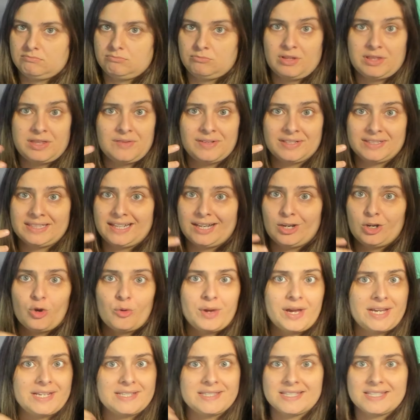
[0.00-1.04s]
no hace falta que lo
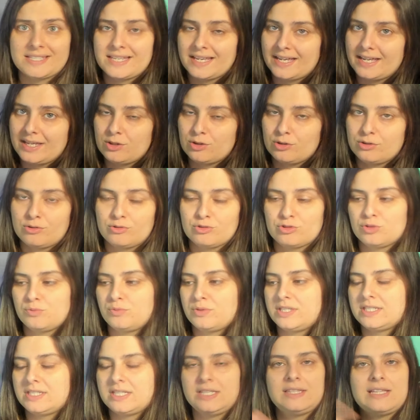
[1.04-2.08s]
veáis de seguido, incluso
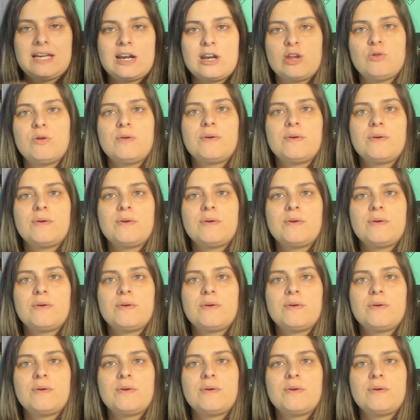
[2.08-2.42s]
podéis quitarlo,